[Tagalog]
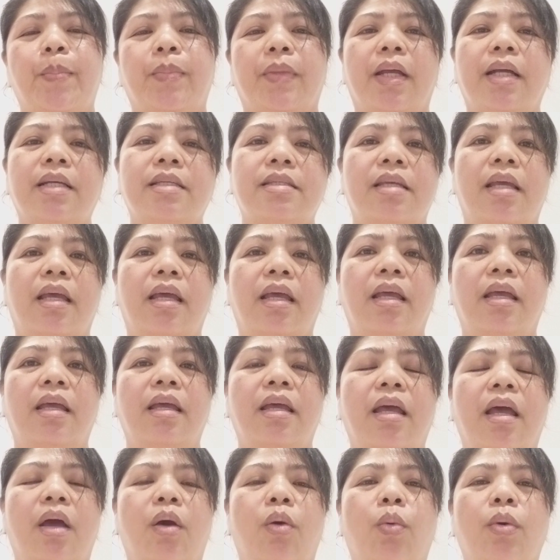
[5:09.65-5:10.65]
Kasi,
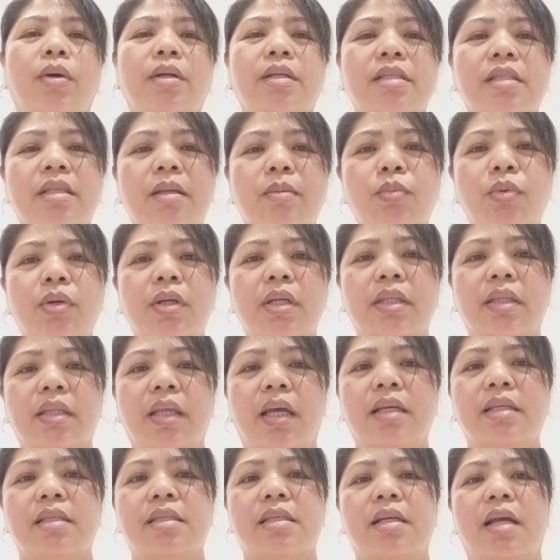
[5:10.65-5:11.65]
once na
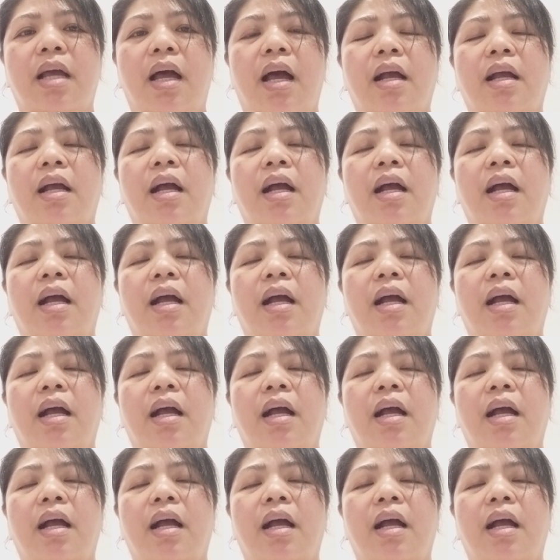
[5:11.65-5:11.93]
monetize ka,